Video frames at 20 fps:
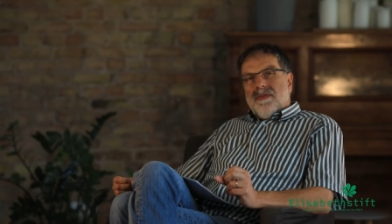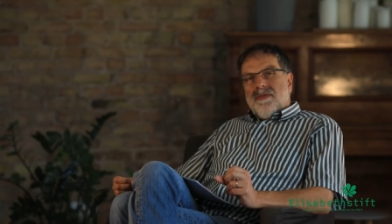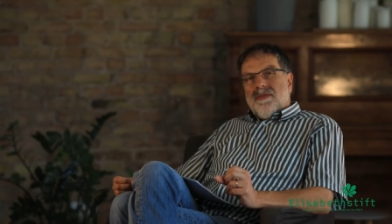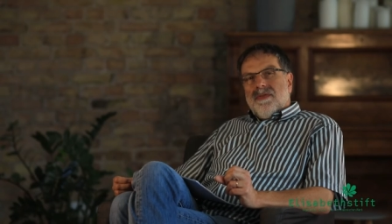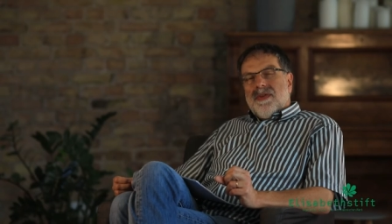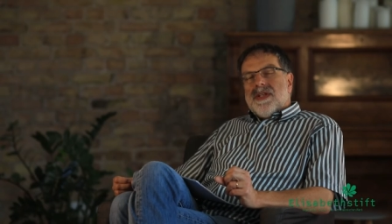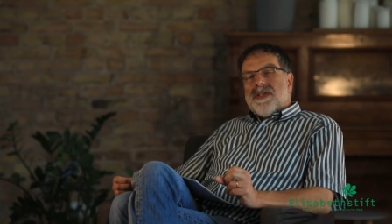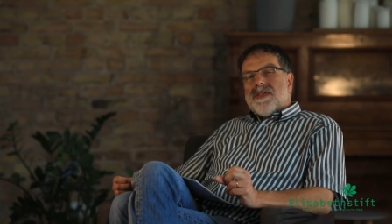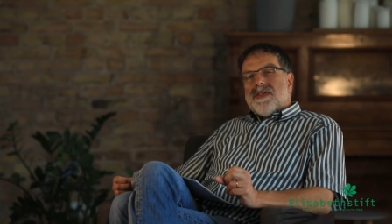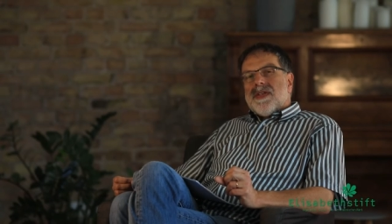
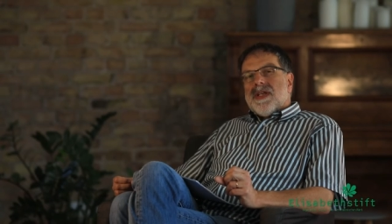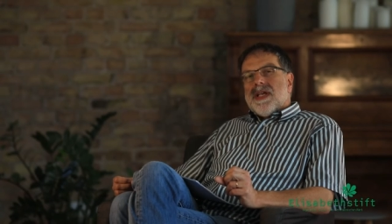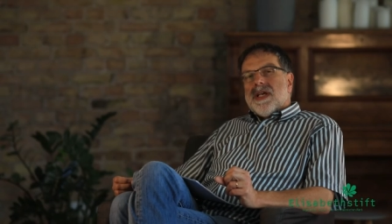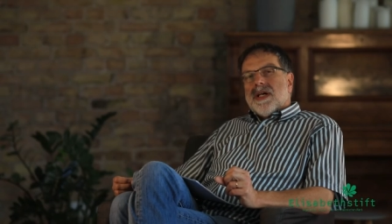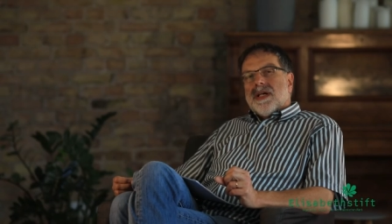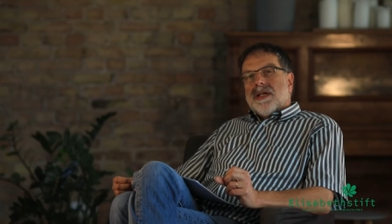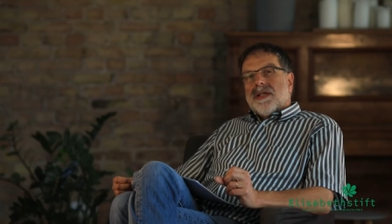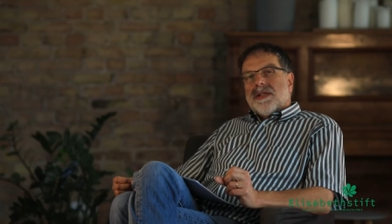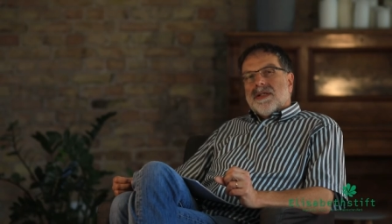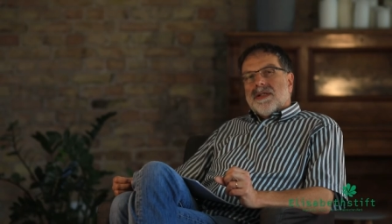Wie
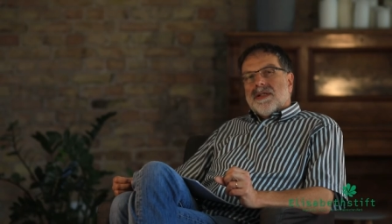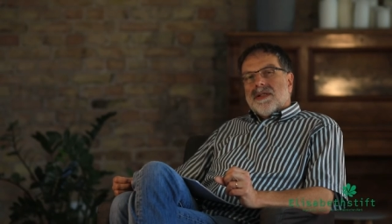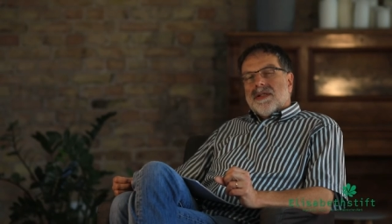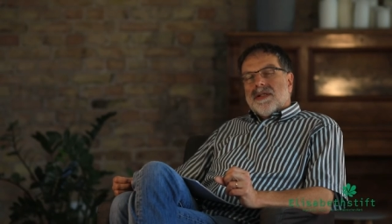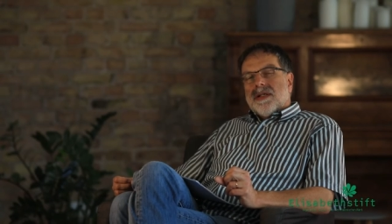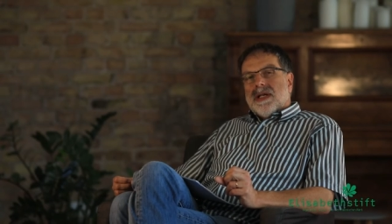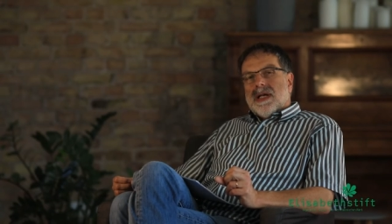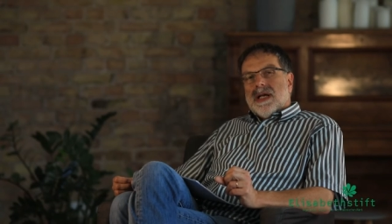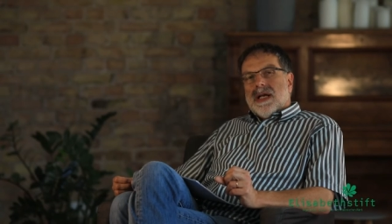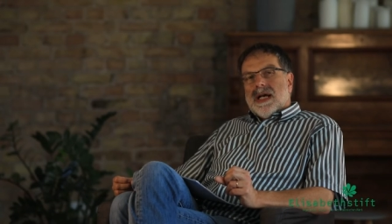sehr
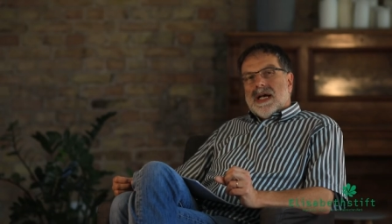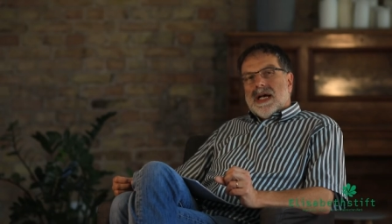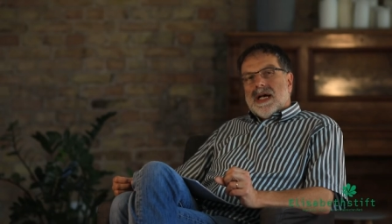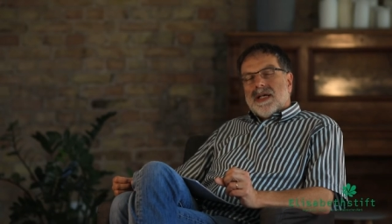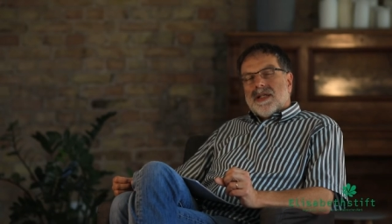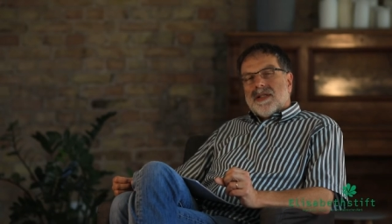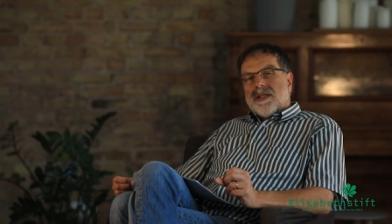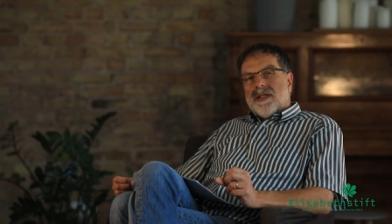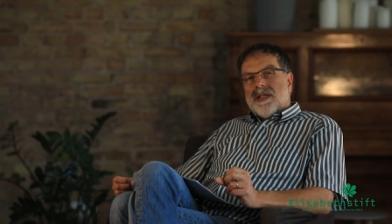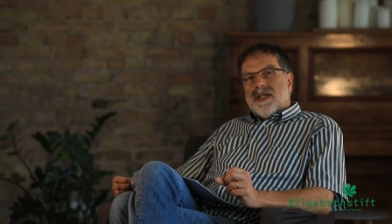
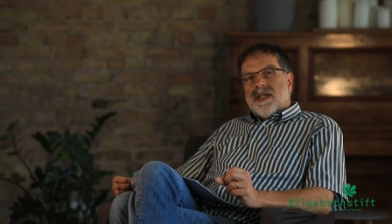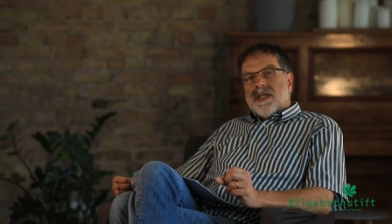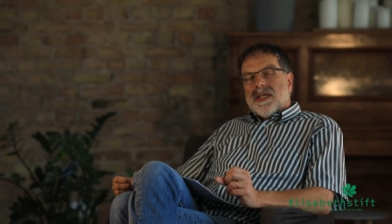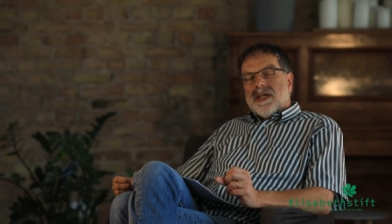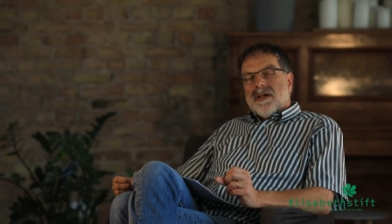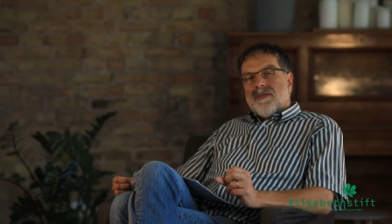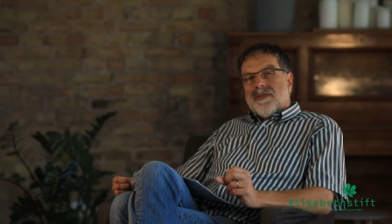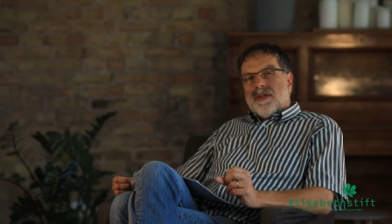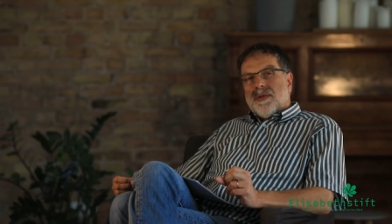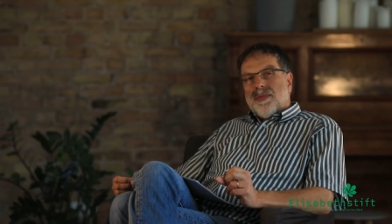achte ich
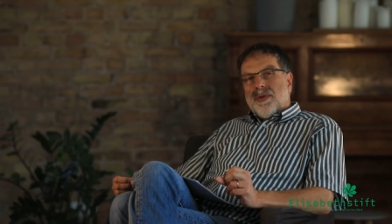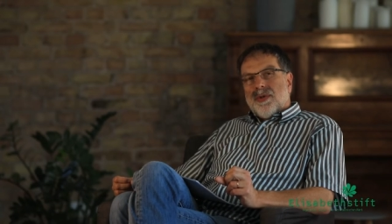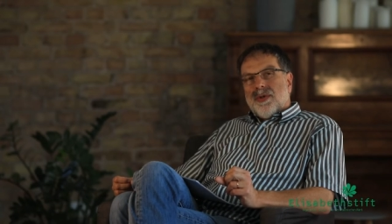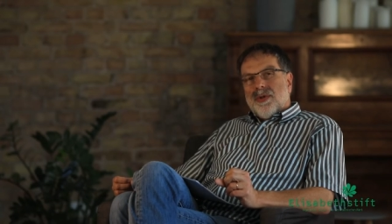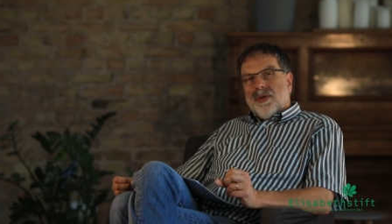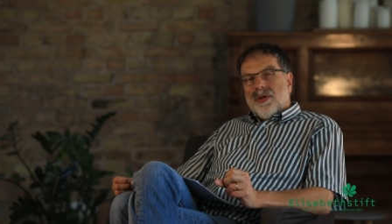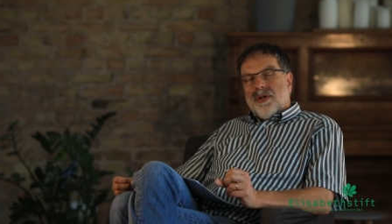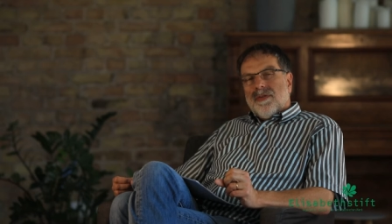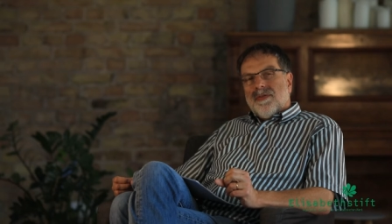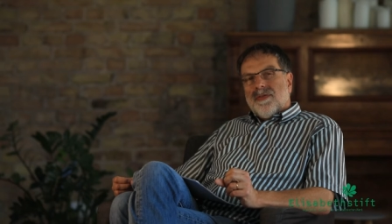auf die
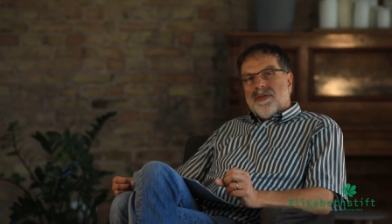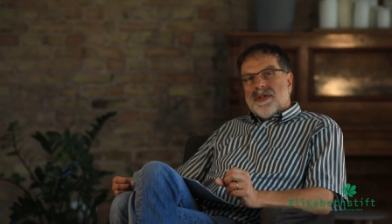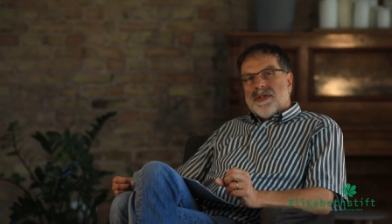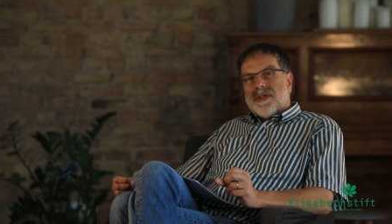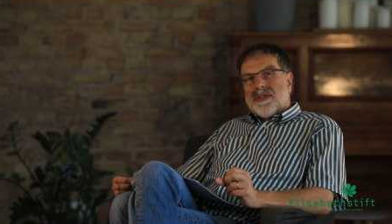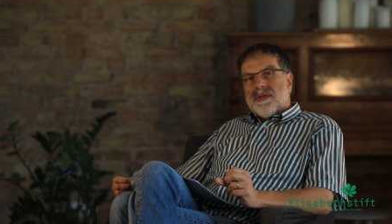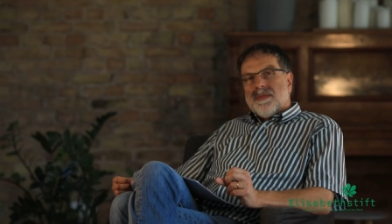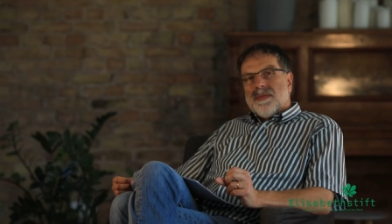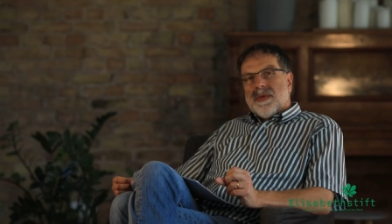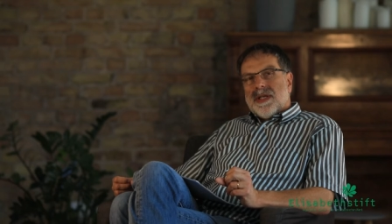
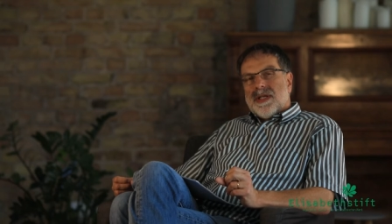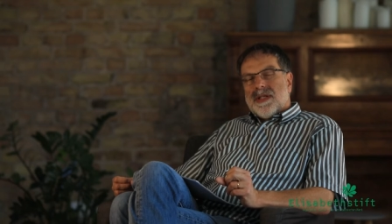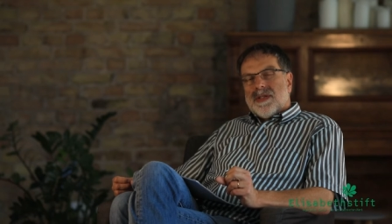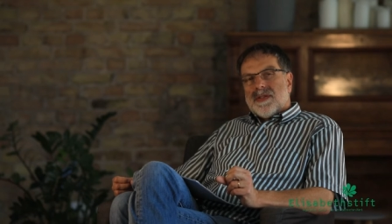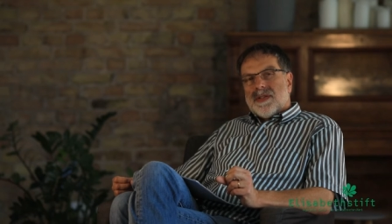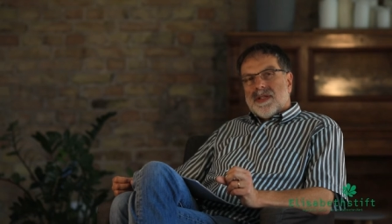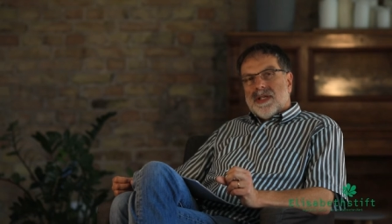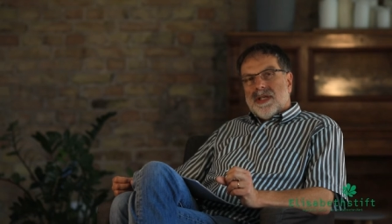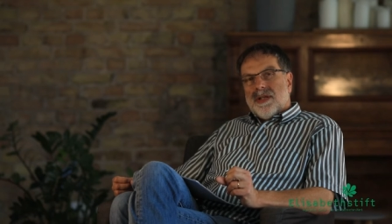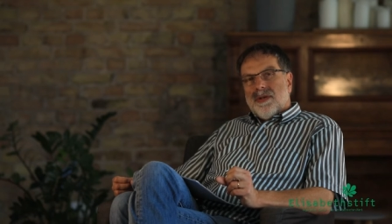Bedürfnisse
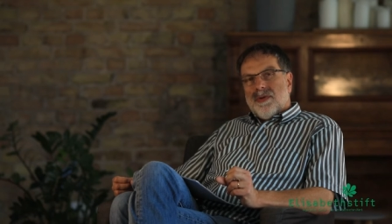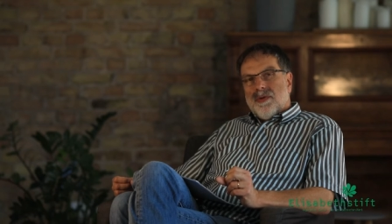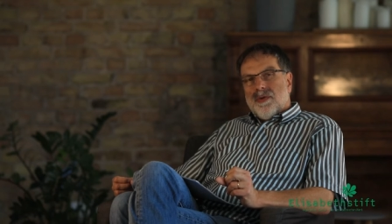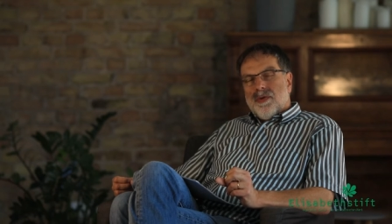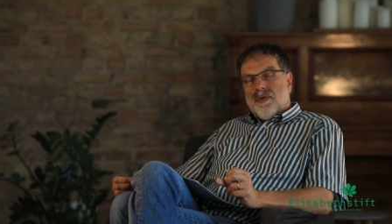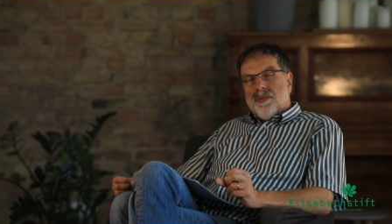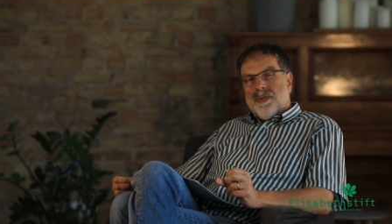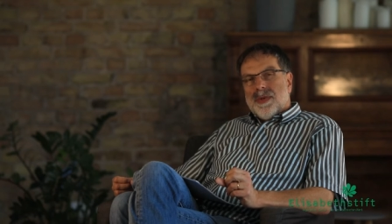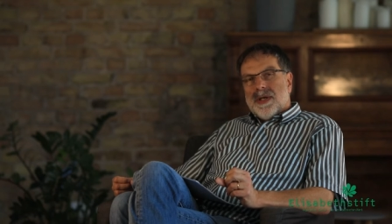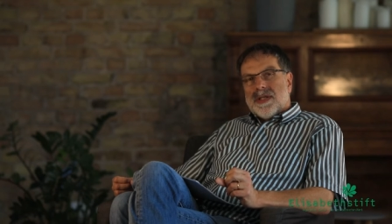meines
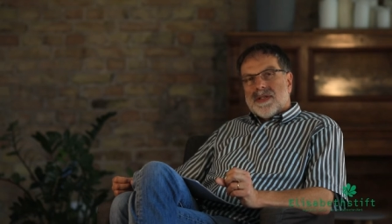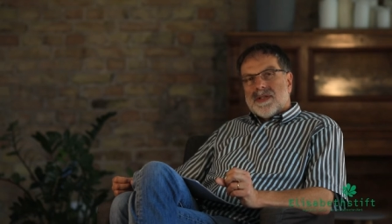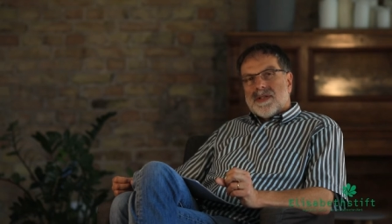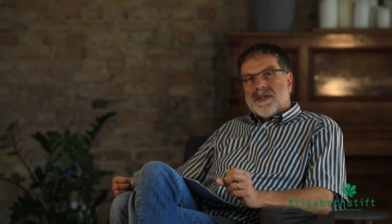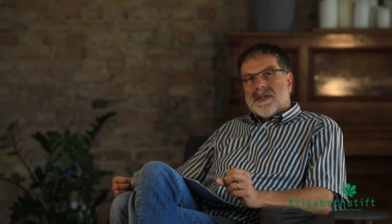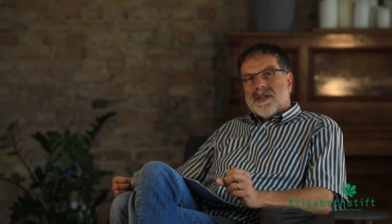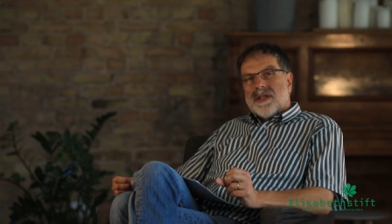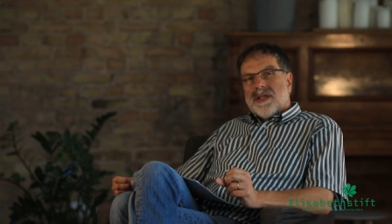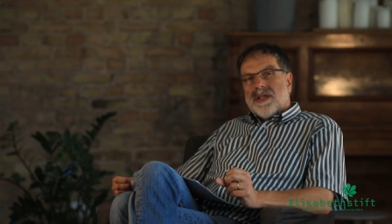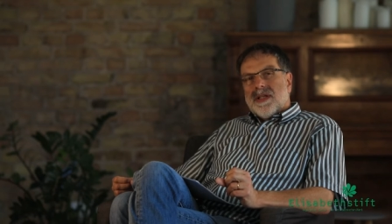Gegenübers